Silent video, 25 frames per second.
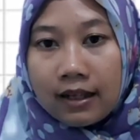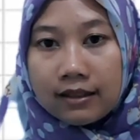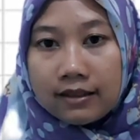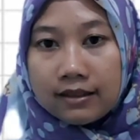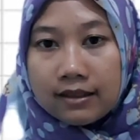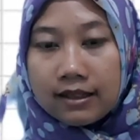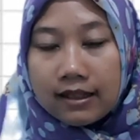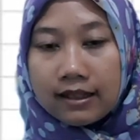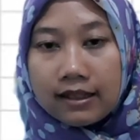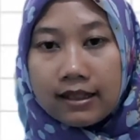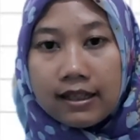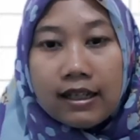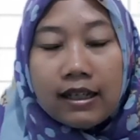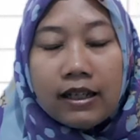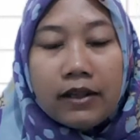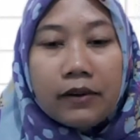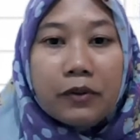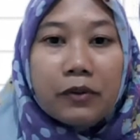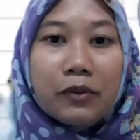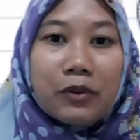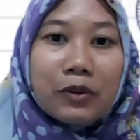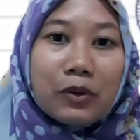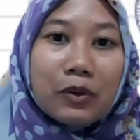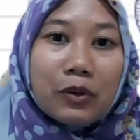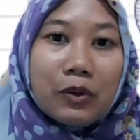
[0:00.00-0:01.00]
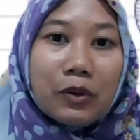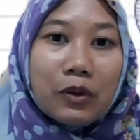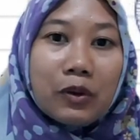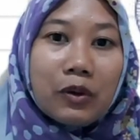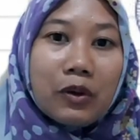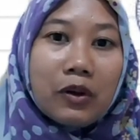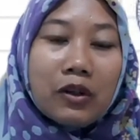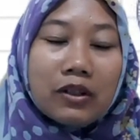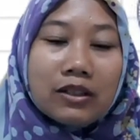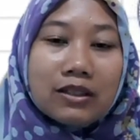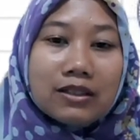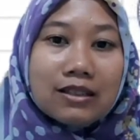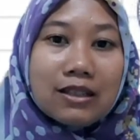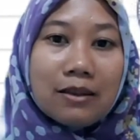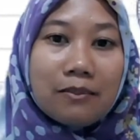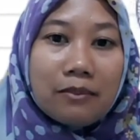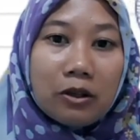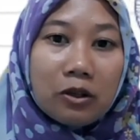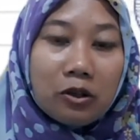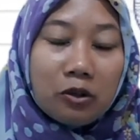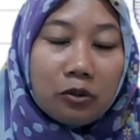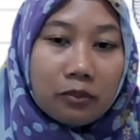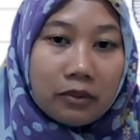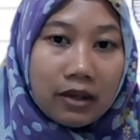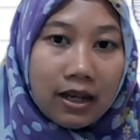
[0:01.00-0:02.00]
jadi untuk
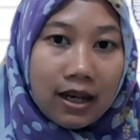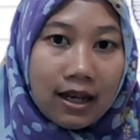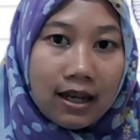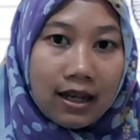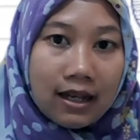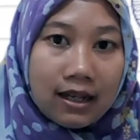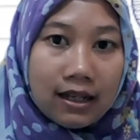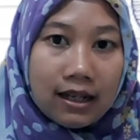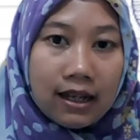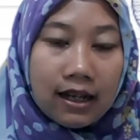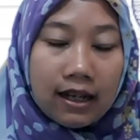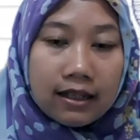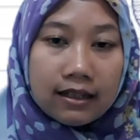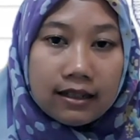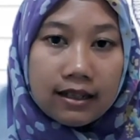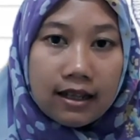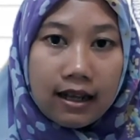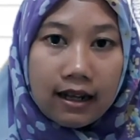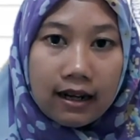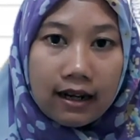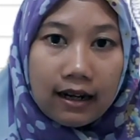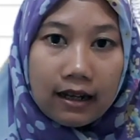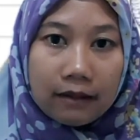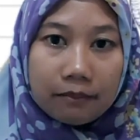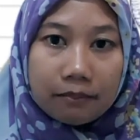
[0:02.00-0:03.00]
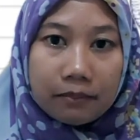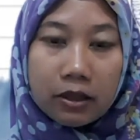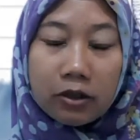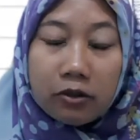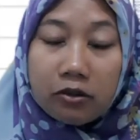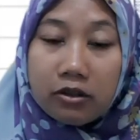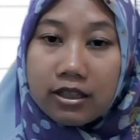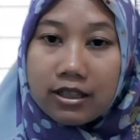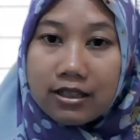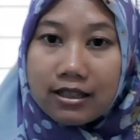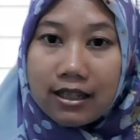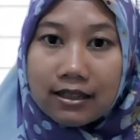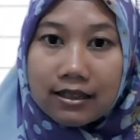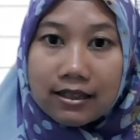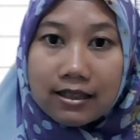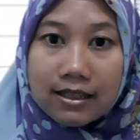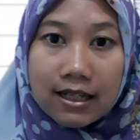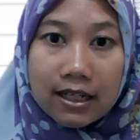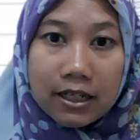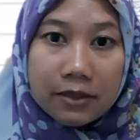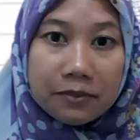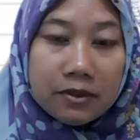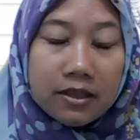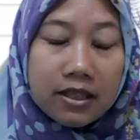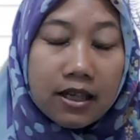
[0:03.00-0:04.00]
sebelumnya dalam penulisan
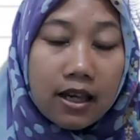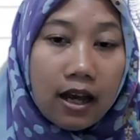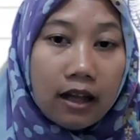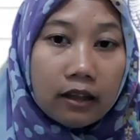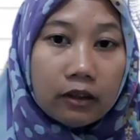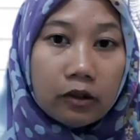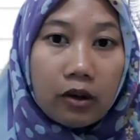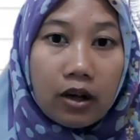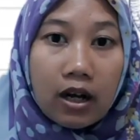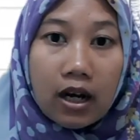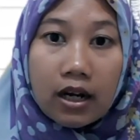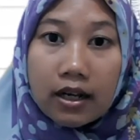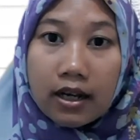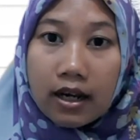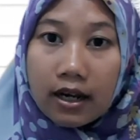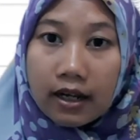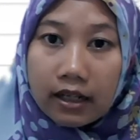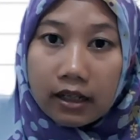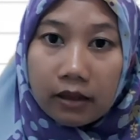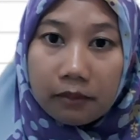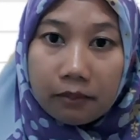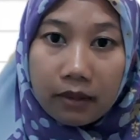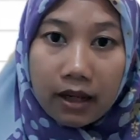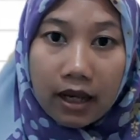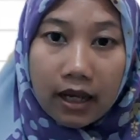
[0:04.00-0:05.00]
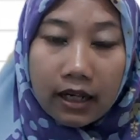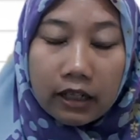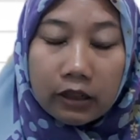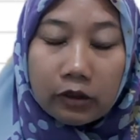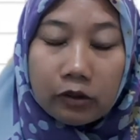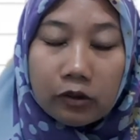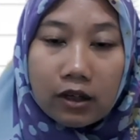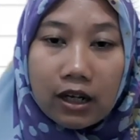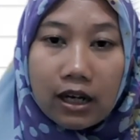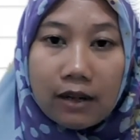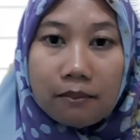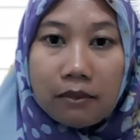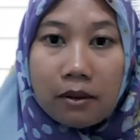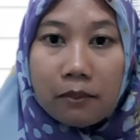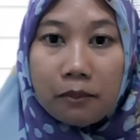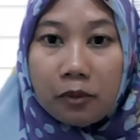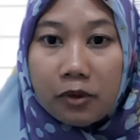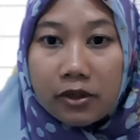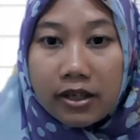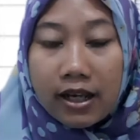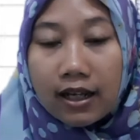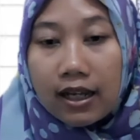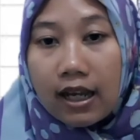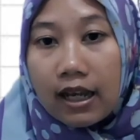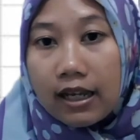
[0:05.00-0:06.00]
skripsi atau karya ilmiah itu kan
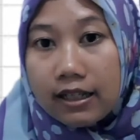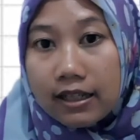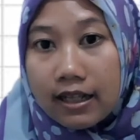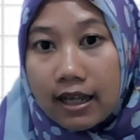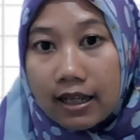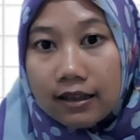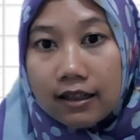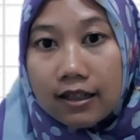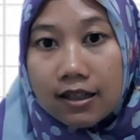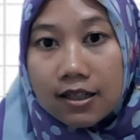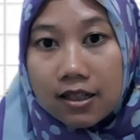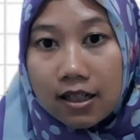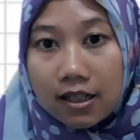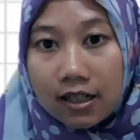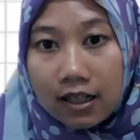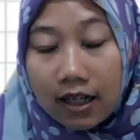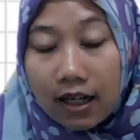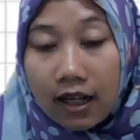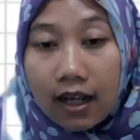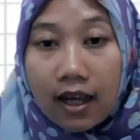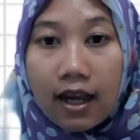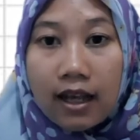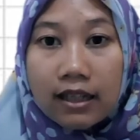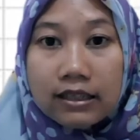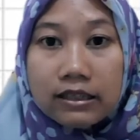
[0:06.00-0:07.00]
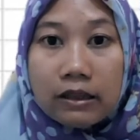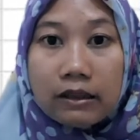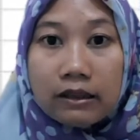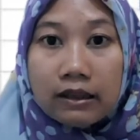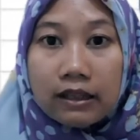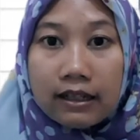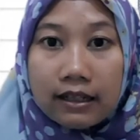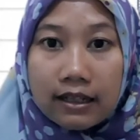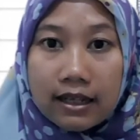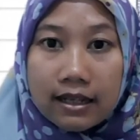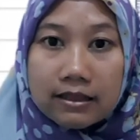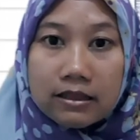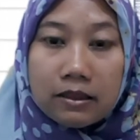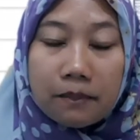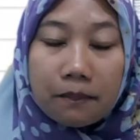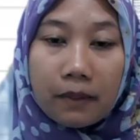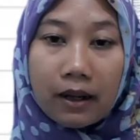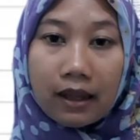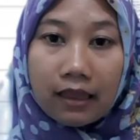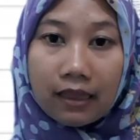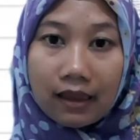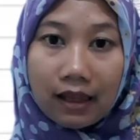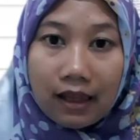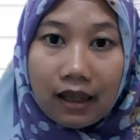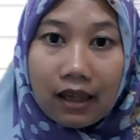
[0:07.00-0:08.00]
mempunyai kaidah tersendiri ya, tidak
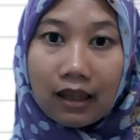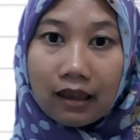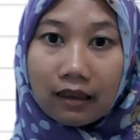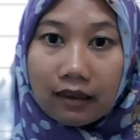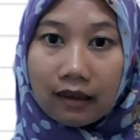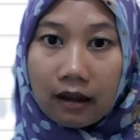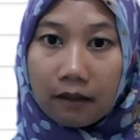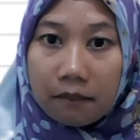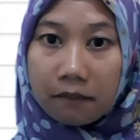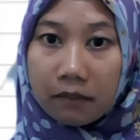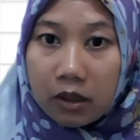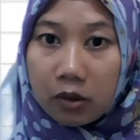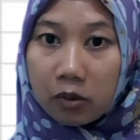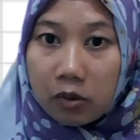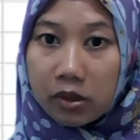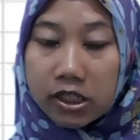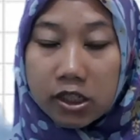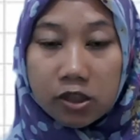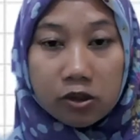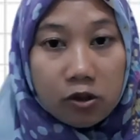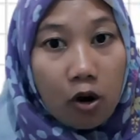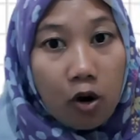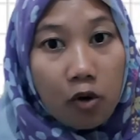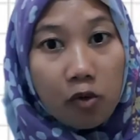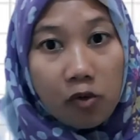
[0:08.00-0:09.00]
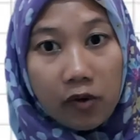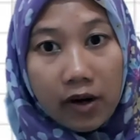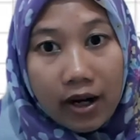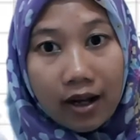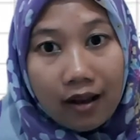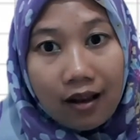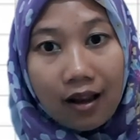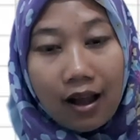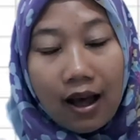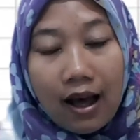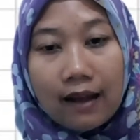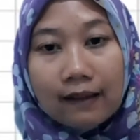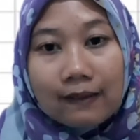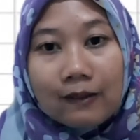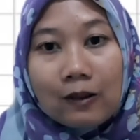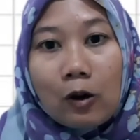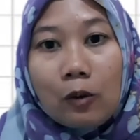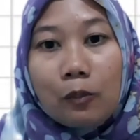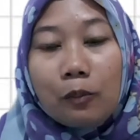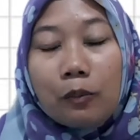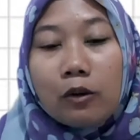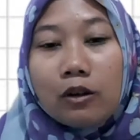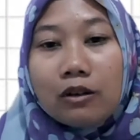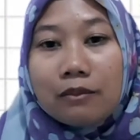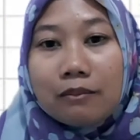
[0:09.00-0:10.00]
seperti kita menulis novel
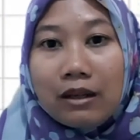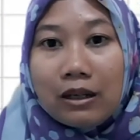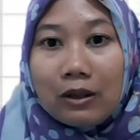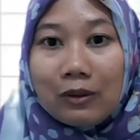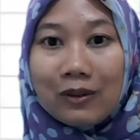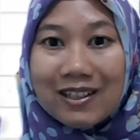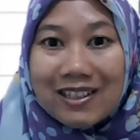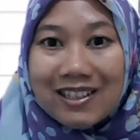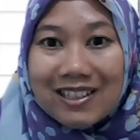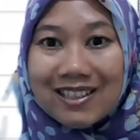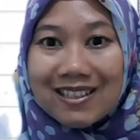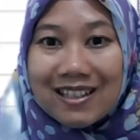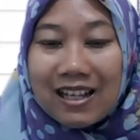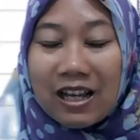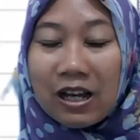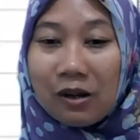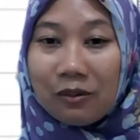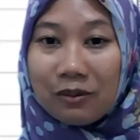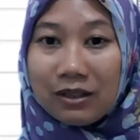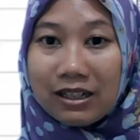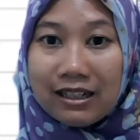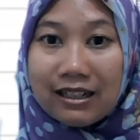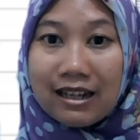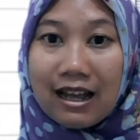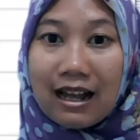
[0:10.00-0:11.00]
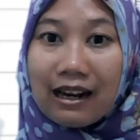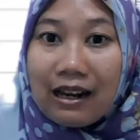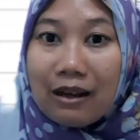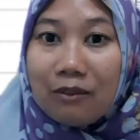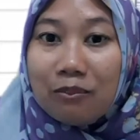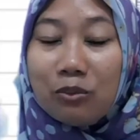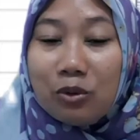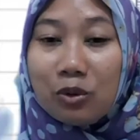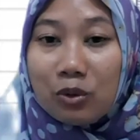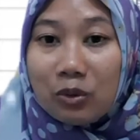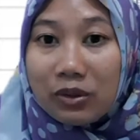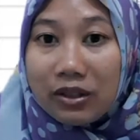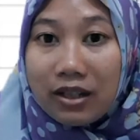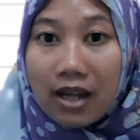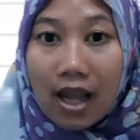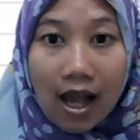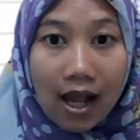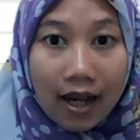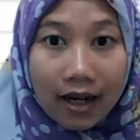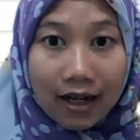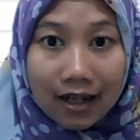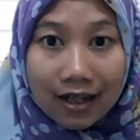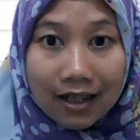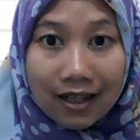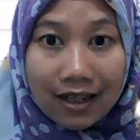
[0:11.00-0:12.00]
ataupun menulis di dalam buku
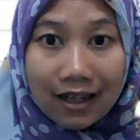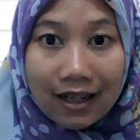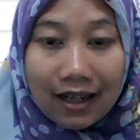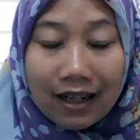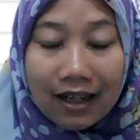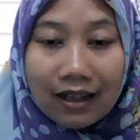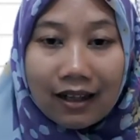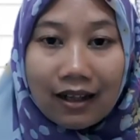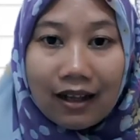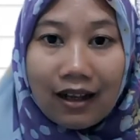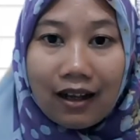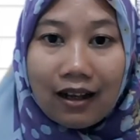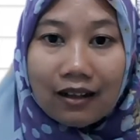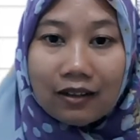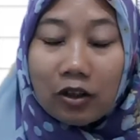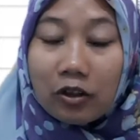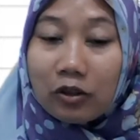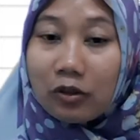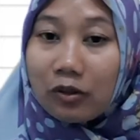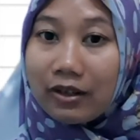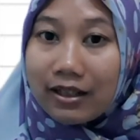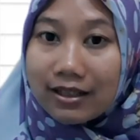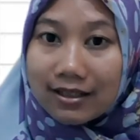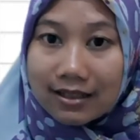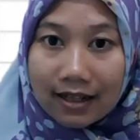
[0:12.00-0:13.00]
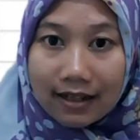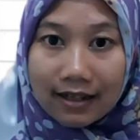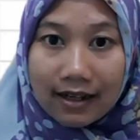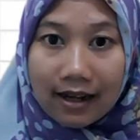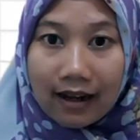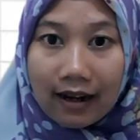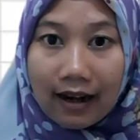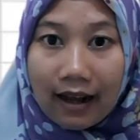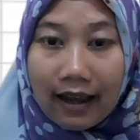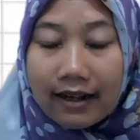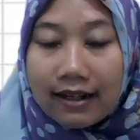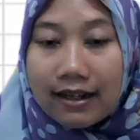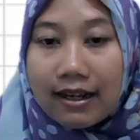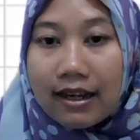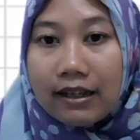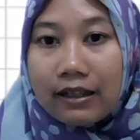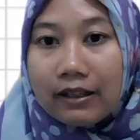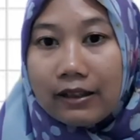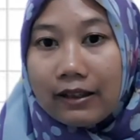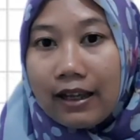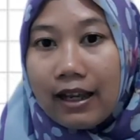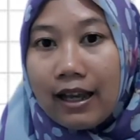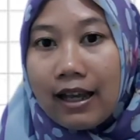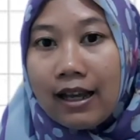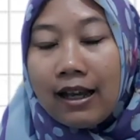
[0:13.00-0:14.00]
diary atau tulisan yang lainnya
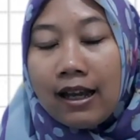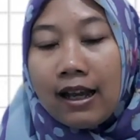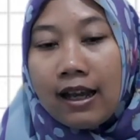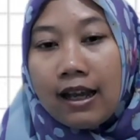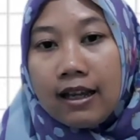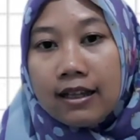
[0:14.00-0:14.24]
gitu ya.